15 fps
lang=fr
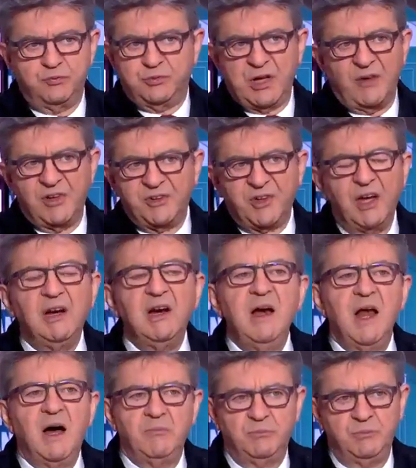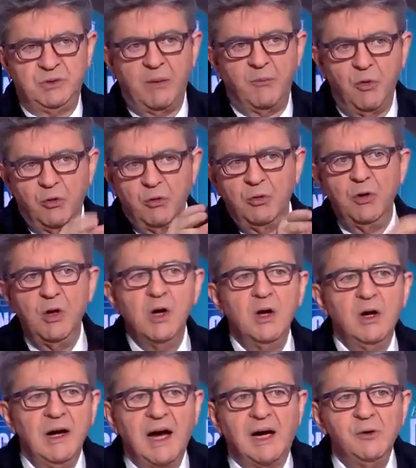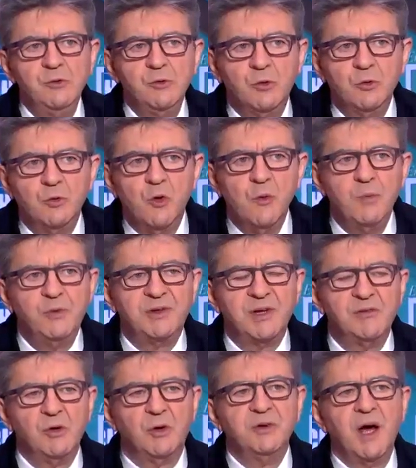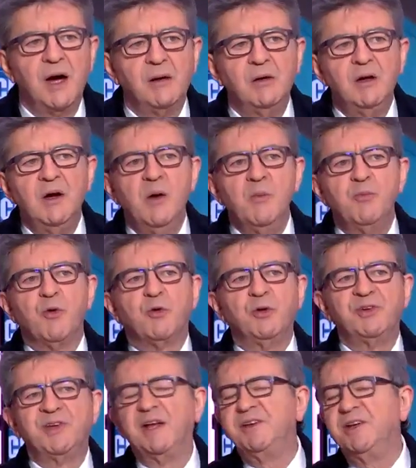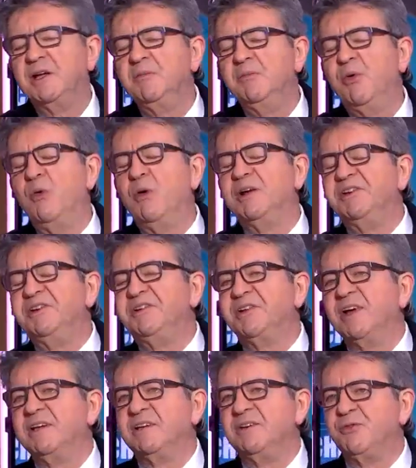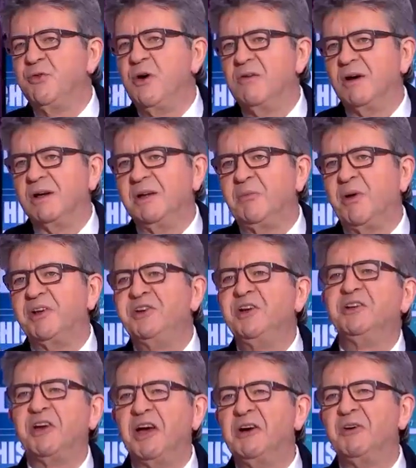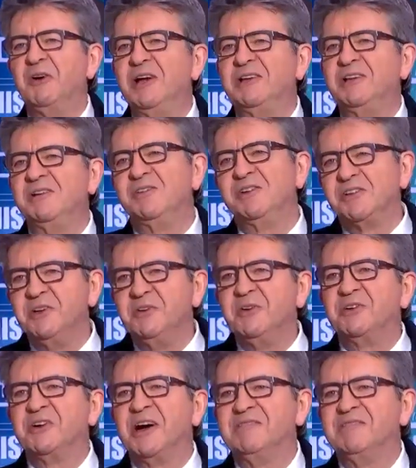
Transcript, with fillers: ça va se régler là. D'abord, euh, la réunion de groupe, vous savez, on a un, pour que ça tienne bon à 17, il faut avoir des pratiques très collectives, et, c'est notre cas.